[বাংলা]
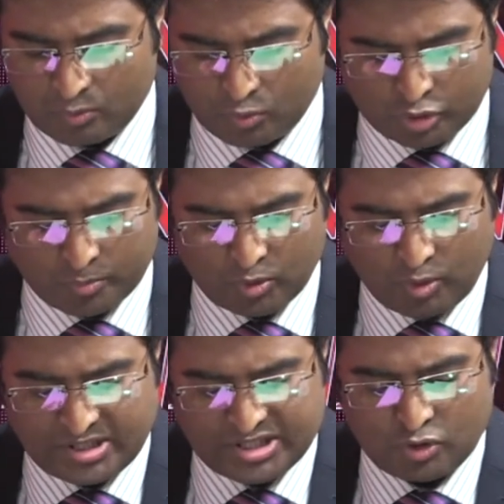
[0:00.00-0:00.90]
গুরুত্বপূর্ণ
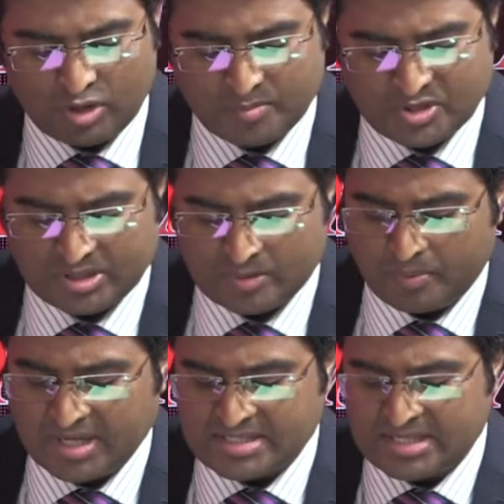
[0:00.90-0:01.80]
কয়েকটি শিরোনাম ছিল যেমন
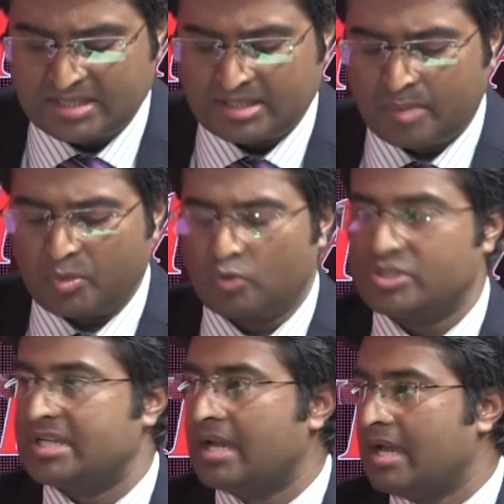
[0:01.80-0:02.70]
ভ্যাকসিন তারপরে
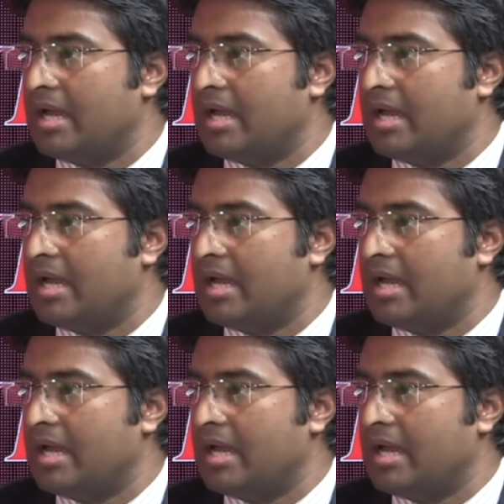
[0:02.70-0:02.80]
হচ্ছে